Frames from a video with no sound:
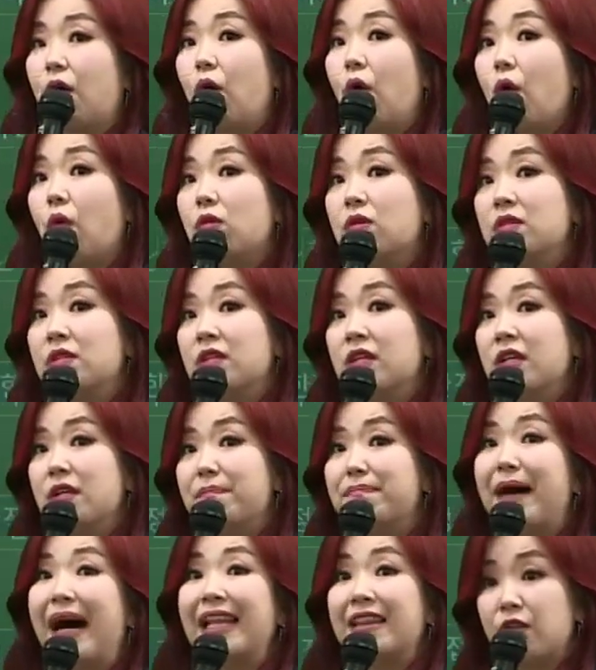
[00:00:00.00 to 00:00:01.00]

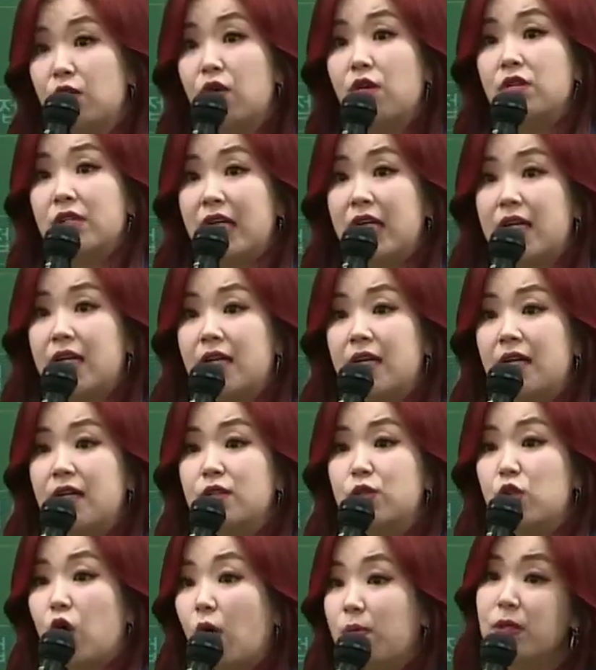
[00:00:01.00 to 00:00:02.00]
어근이 많거나
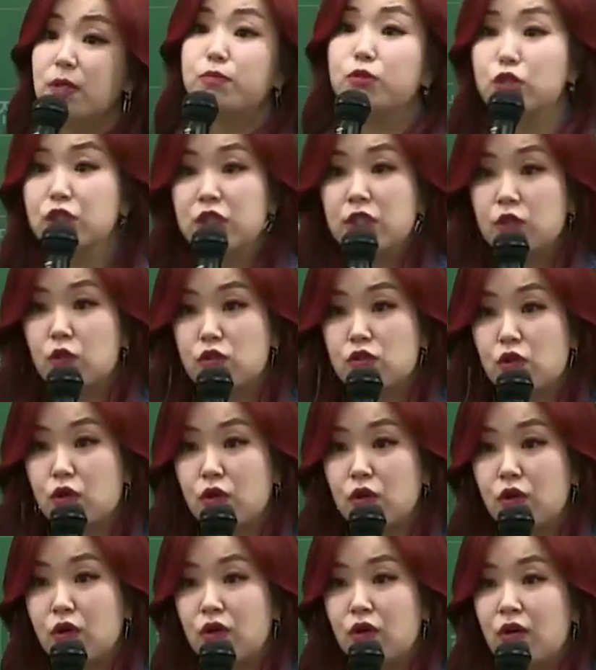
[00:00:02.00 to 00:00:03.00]
접을 붙인
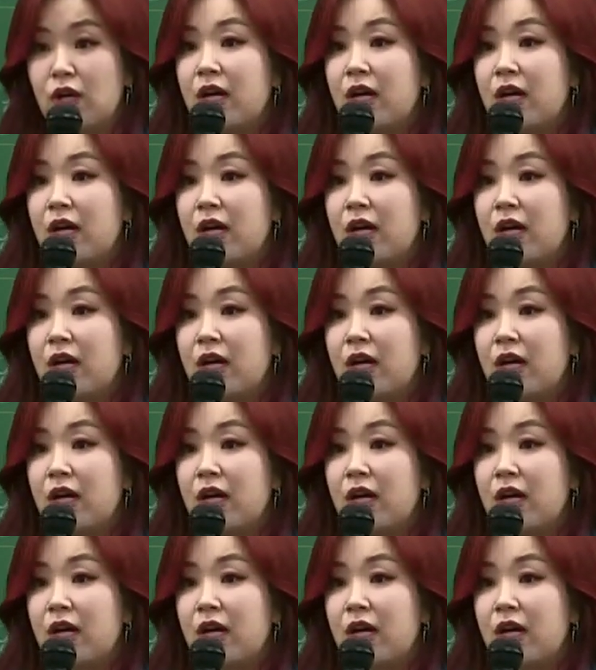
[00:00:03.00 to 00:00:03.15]
거죠.